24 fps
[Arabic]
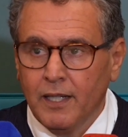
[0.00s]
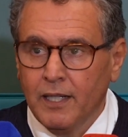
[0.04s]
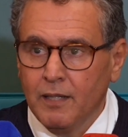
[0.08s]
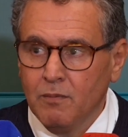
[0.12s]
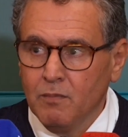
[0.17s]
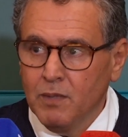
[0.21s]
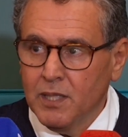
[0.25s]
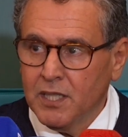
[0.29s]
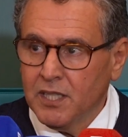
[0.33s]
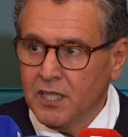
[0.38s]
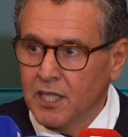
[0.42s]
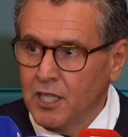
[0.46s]

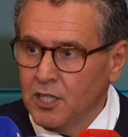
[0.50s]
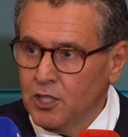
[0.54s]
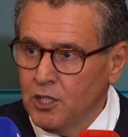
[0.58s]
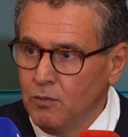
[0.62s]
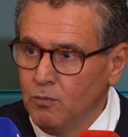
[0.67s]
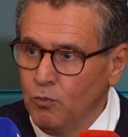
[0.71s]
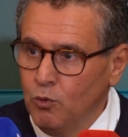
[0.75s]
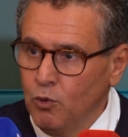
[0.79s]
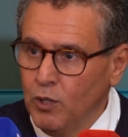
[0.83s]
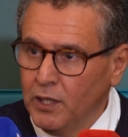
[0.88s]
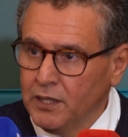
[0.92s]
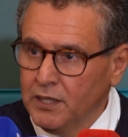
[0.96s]
لميساج
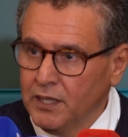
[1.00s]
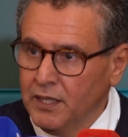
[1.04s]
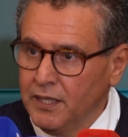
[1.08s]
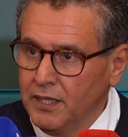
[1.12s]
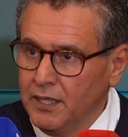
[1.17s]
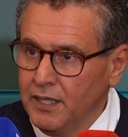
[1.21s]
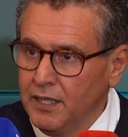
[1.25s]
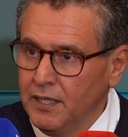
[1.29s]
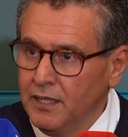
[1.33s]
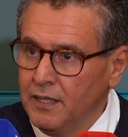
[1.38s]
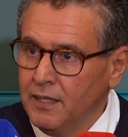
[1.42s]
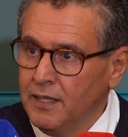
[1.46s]

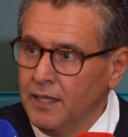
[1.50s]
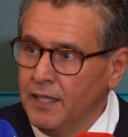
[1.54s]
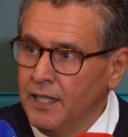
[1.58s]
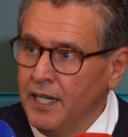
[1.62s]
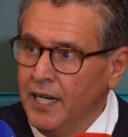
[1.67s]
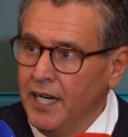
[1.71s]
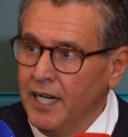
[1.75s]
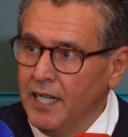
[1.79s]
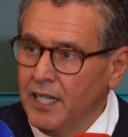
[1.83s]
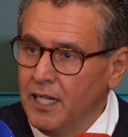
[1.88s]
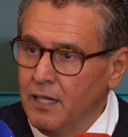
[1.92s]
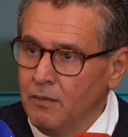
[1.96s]
المواطنين
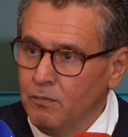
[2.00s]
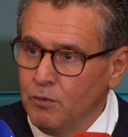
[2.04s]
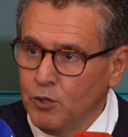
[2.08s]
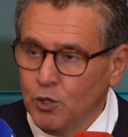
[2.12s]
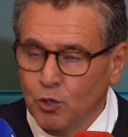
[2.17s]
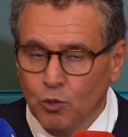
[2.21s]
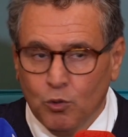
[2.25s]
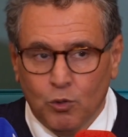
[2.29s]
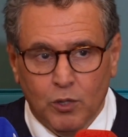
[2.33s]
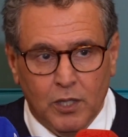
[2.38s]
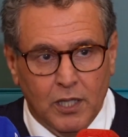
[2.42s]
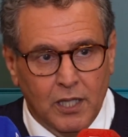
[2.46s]
على
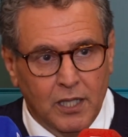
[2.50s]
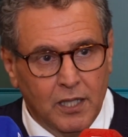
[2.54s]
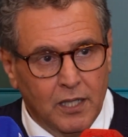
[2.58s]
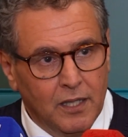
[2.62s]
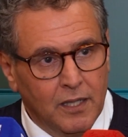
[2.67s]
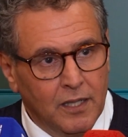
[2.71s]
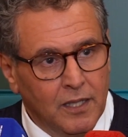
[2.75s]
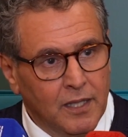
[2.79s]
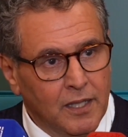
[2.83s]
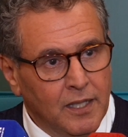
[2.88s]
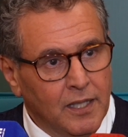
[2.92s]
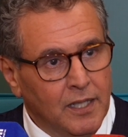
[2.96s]

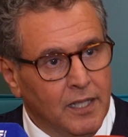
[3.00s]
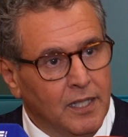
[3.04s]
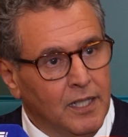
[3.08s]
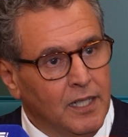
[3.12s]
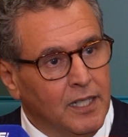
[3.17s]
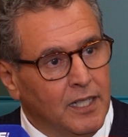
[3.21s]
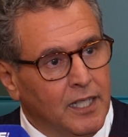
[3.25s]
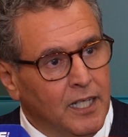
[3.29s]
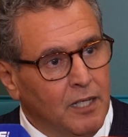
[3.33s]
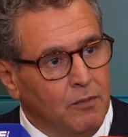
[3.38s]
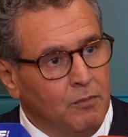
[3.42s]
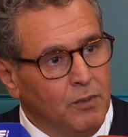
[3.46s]
المجهود
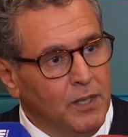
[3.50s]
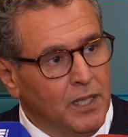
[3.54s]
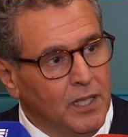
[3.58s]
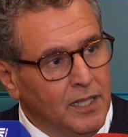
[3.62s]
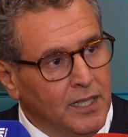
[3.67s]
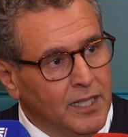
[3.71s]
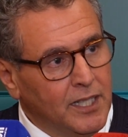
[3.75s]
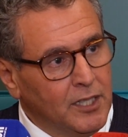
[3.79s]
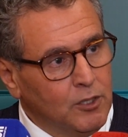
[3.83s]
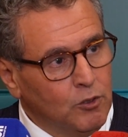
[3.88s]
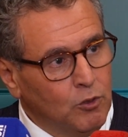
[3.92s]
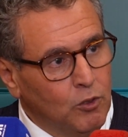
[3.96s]
الكبير
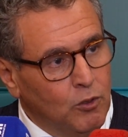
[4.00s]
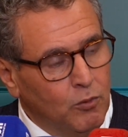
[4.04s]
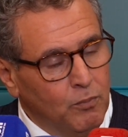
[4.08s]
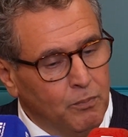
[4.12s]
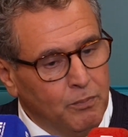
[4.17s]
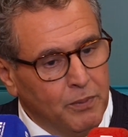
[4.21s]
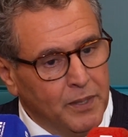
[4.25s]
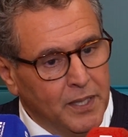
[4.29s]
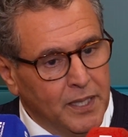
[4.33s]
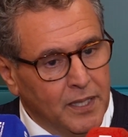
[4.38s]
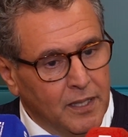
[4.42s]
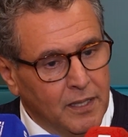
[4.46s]
اللي كتقوم
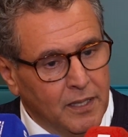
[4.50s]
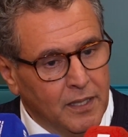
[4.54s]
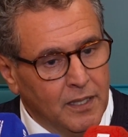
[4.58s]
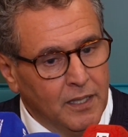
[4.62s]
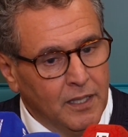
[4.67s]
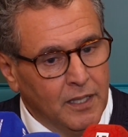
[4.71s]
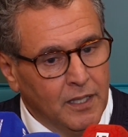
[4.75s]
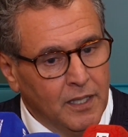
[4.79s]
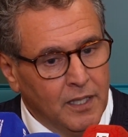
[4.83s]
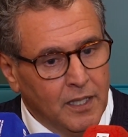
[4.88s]
به